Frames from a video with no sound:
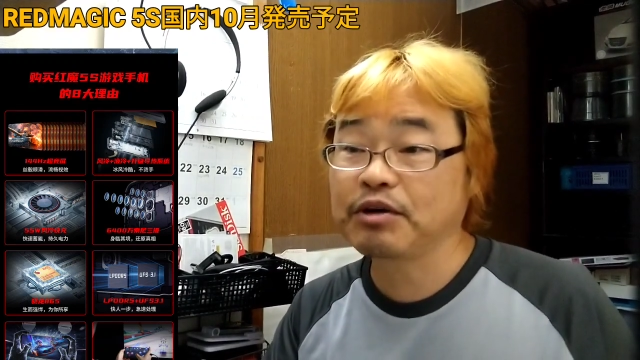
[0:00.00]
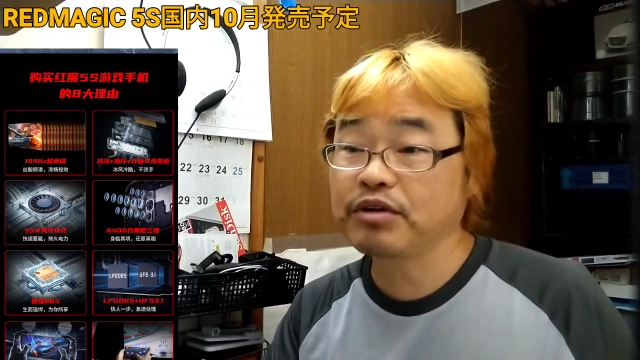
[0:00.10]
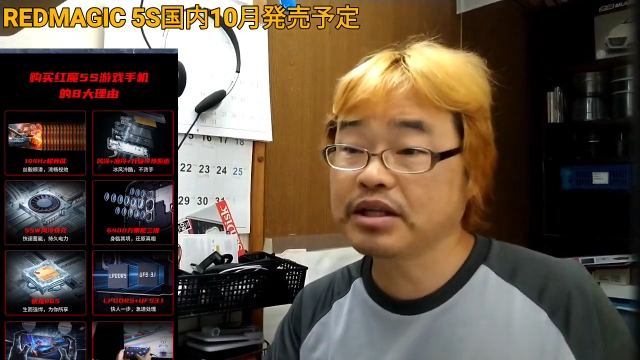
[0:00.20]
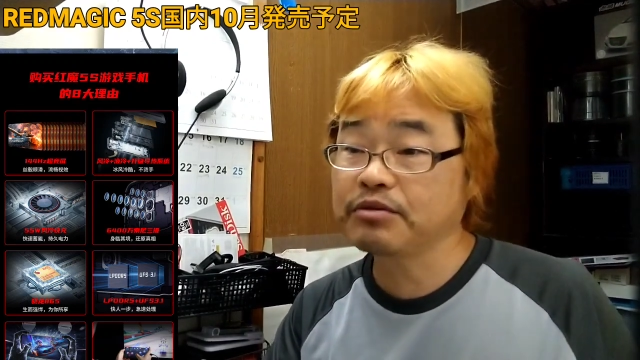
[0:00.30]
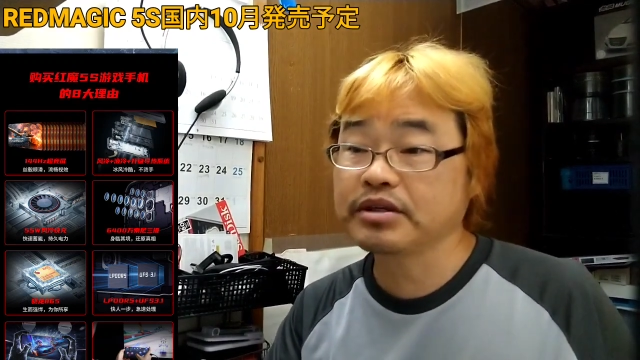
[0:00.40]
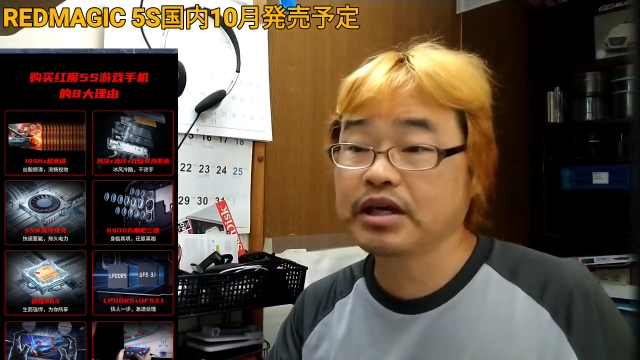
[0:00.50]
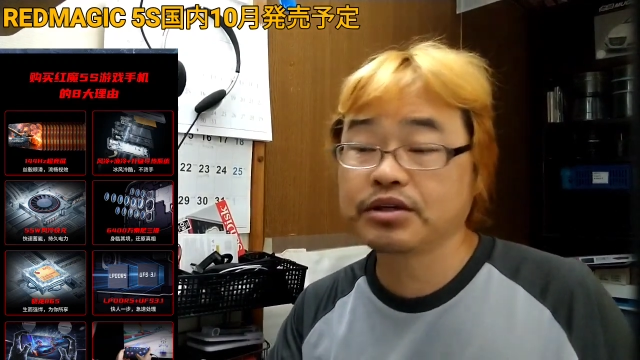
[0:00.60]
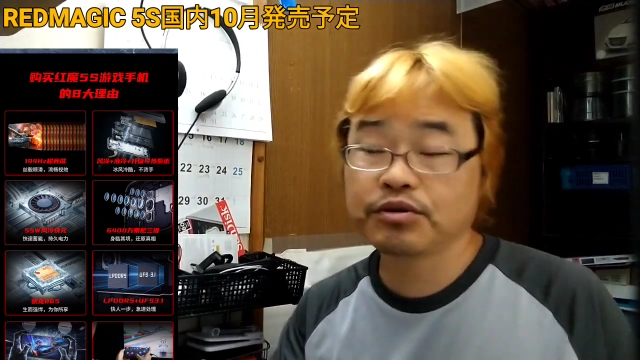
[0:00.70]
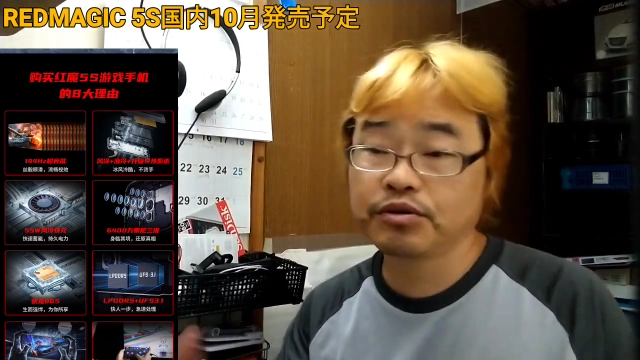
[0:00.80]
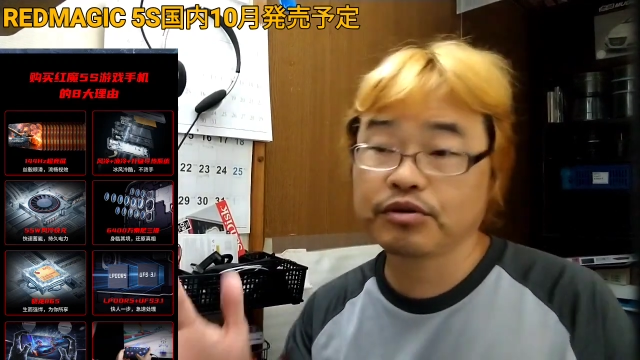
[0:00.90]
まあ、これは多分
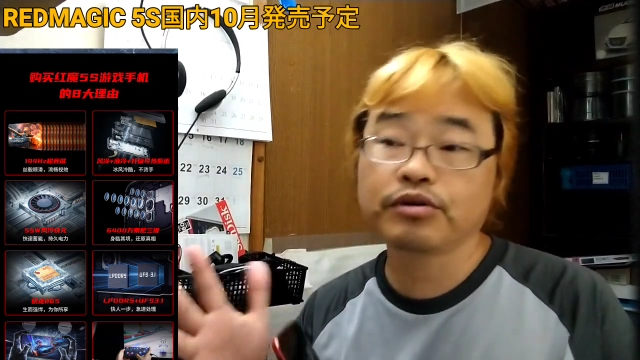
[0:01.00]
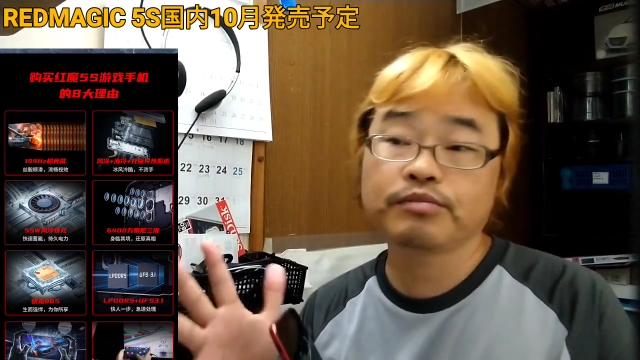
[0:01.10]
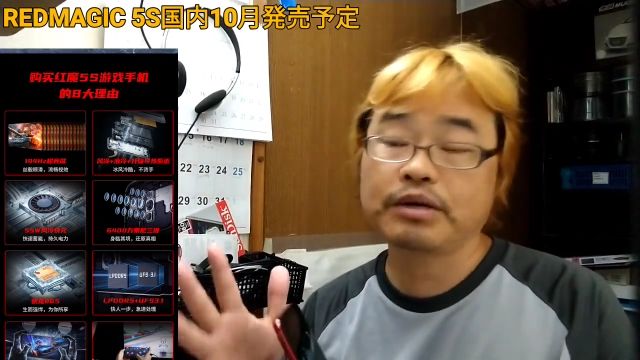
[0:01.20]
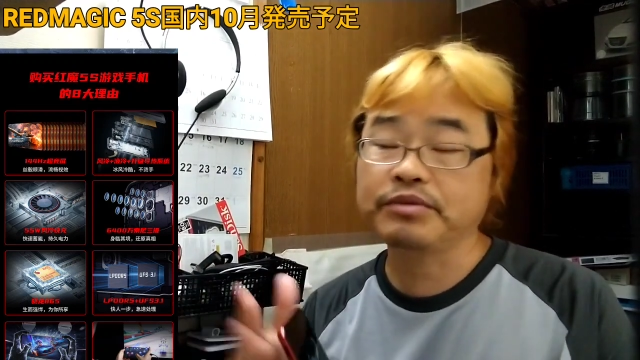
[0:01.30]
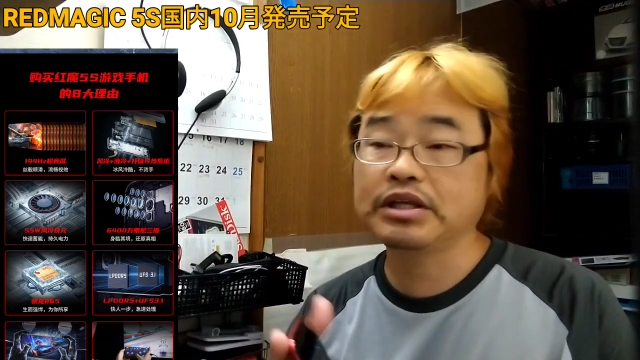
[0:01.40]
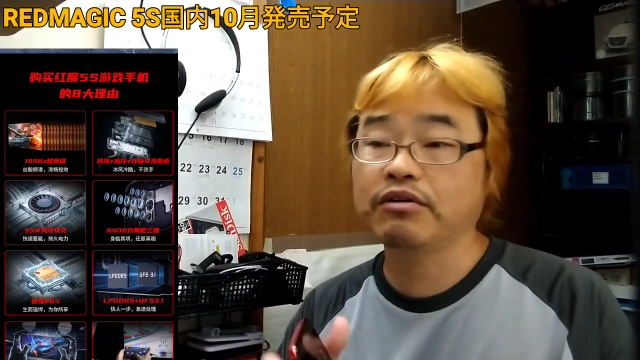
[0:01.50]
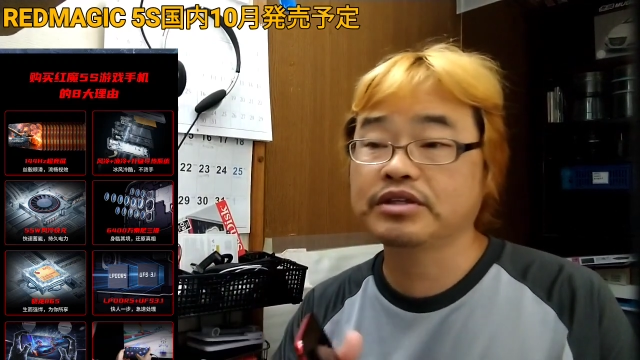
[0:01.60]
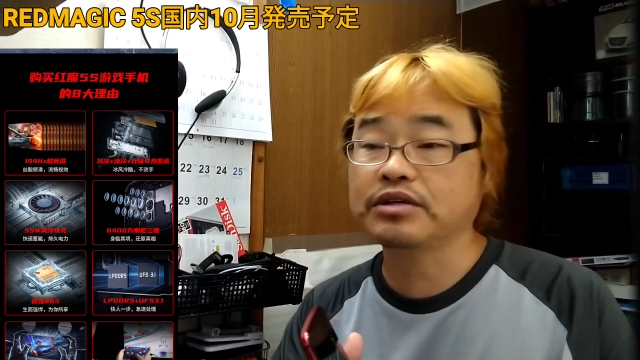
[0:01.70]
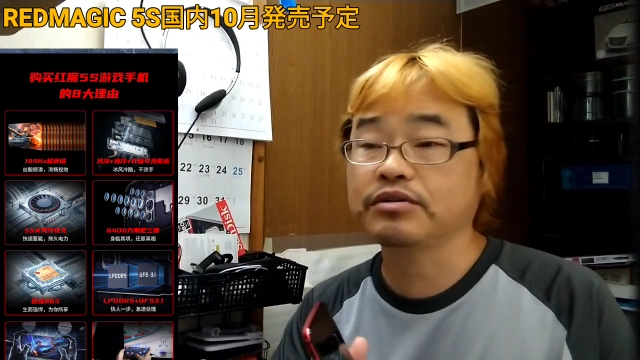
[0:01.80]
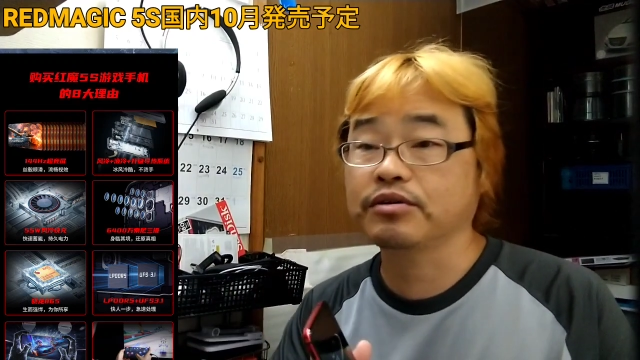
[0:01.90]
形状を、まあ、見
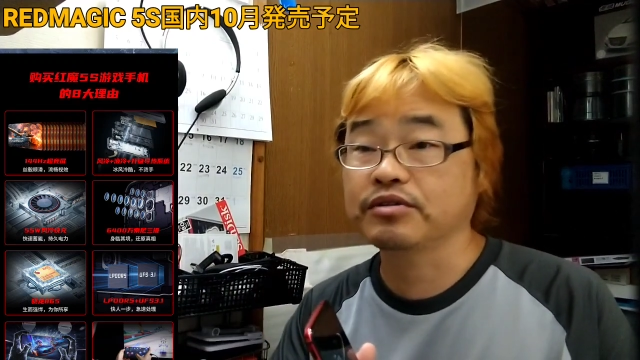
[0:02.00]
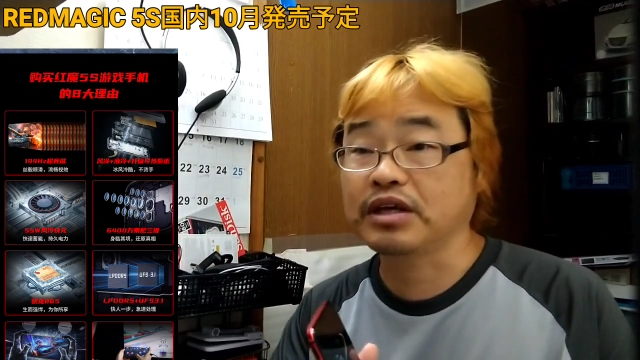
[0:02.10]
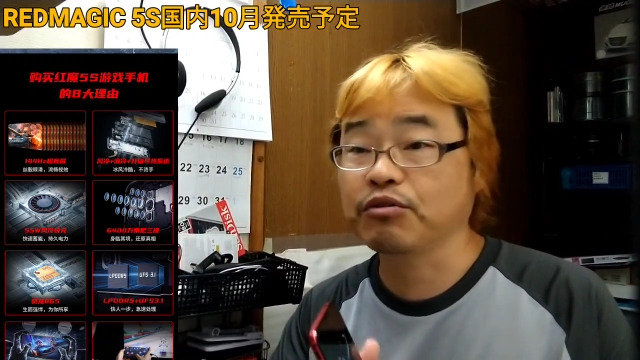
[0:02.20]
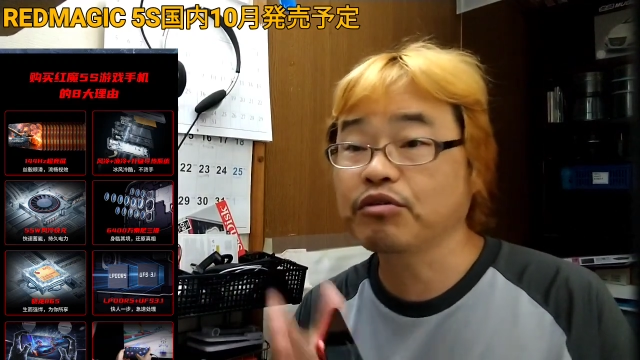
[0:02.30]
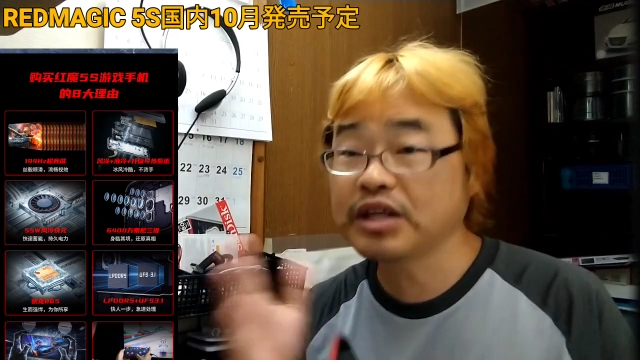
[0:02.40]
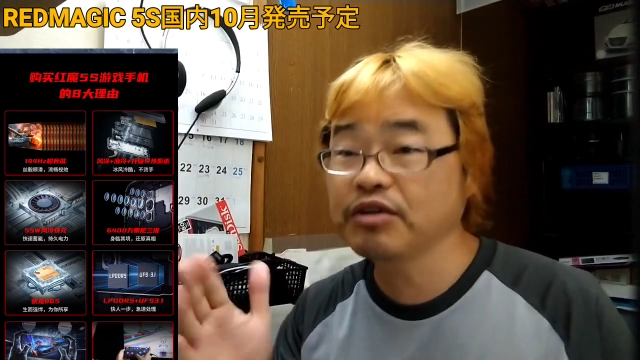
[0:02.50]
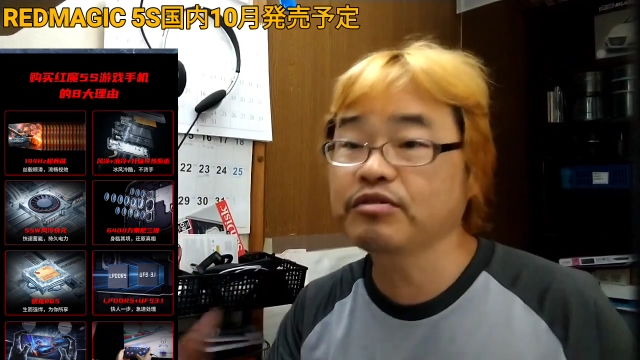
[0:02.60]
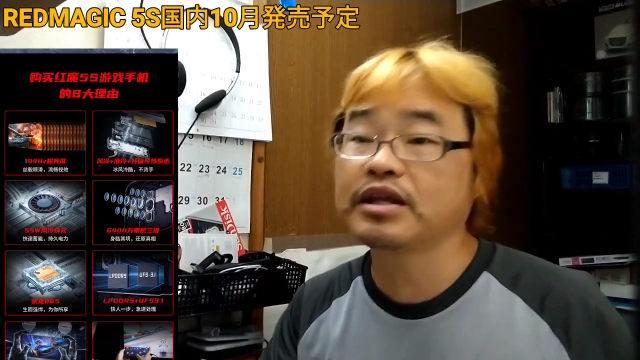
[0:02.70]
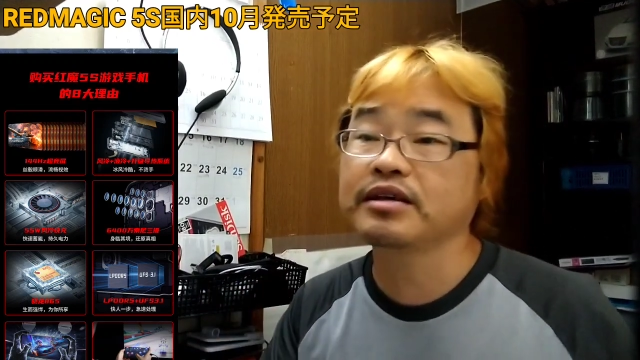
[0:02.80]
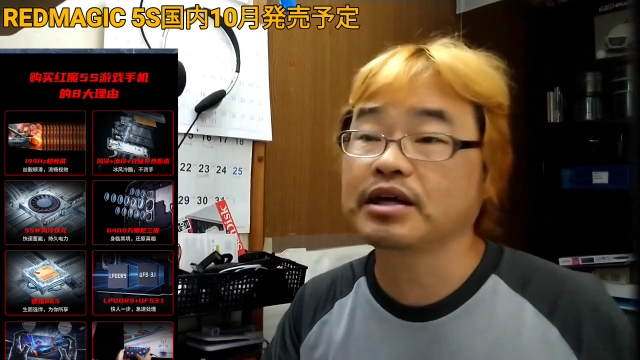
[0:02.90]
直したということで、ここで
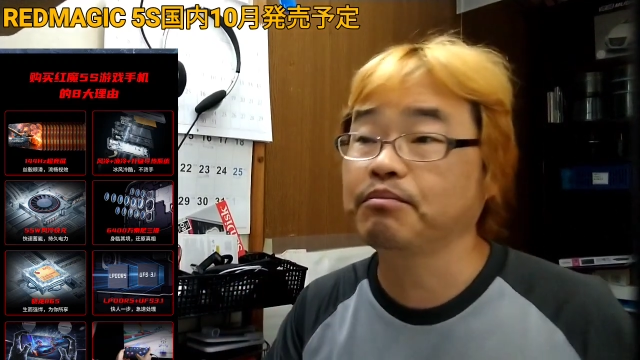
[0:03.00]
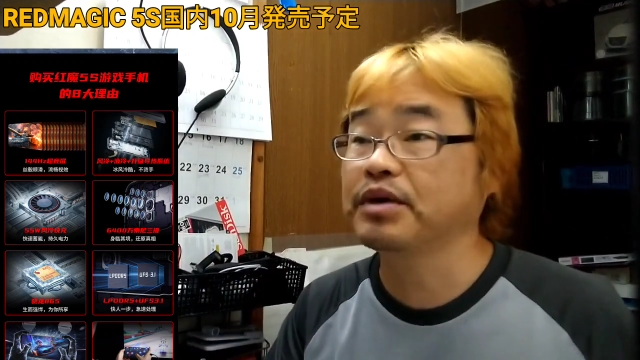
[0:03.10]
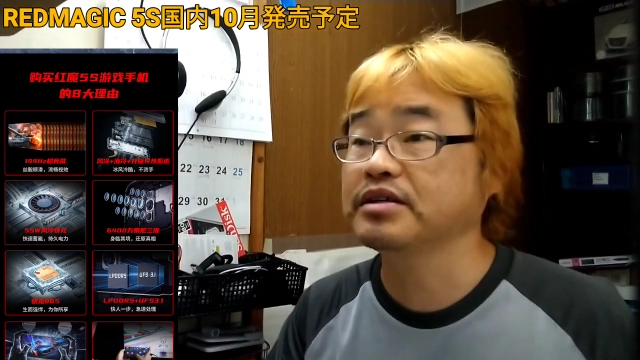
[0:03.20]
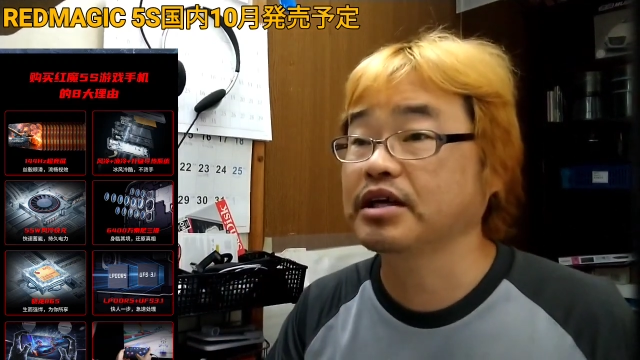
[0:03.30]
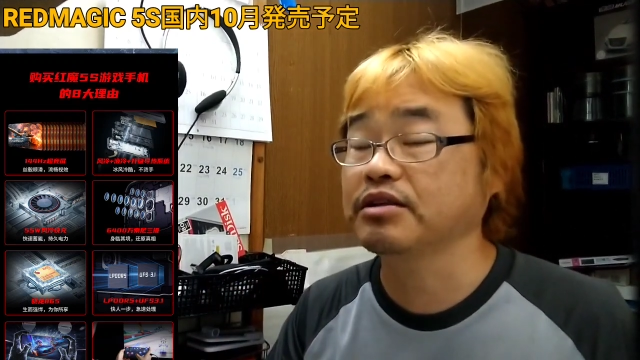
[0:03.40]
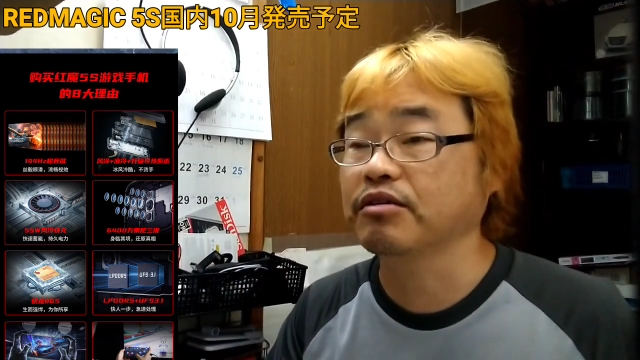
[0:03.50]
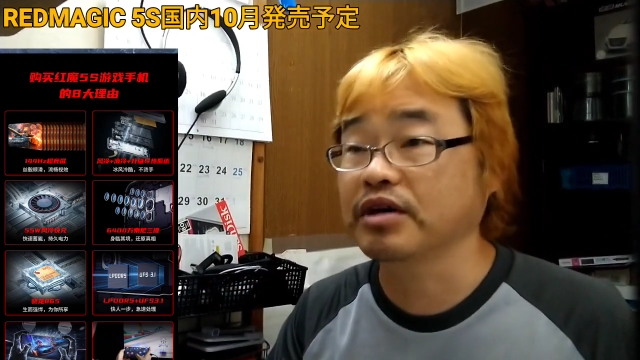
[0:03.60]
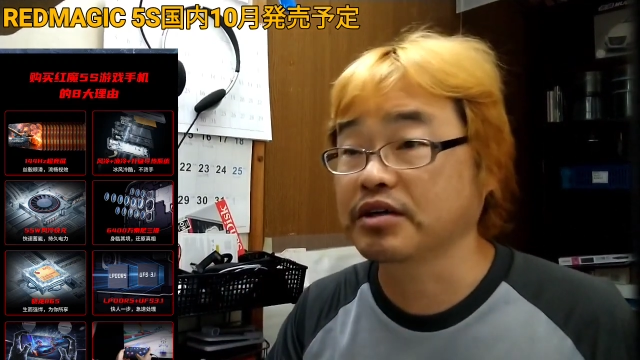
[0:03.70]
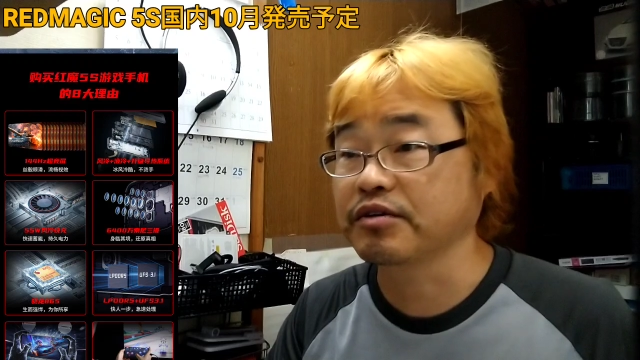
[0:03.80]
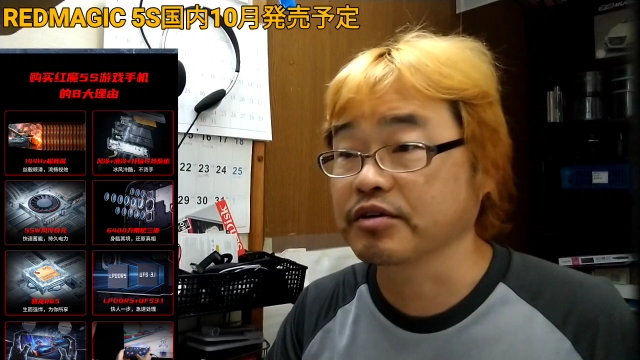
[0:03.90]

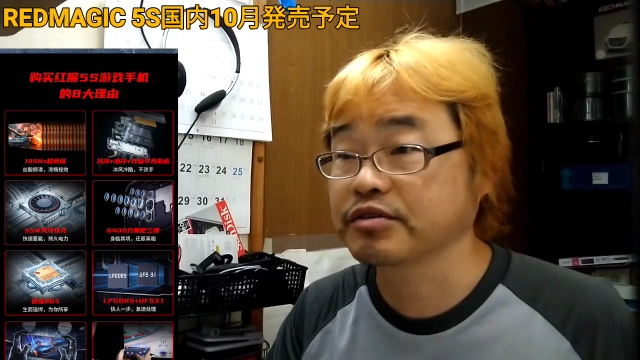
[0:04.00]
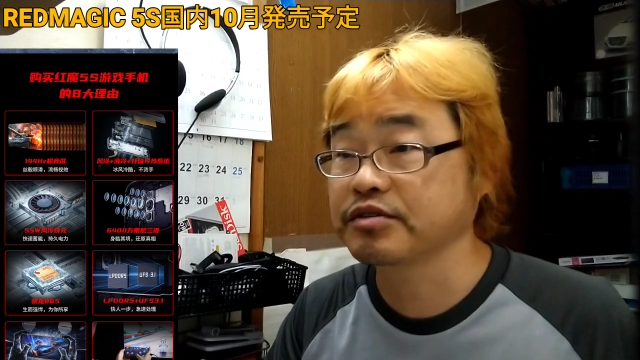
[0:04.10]
4.3%、あの、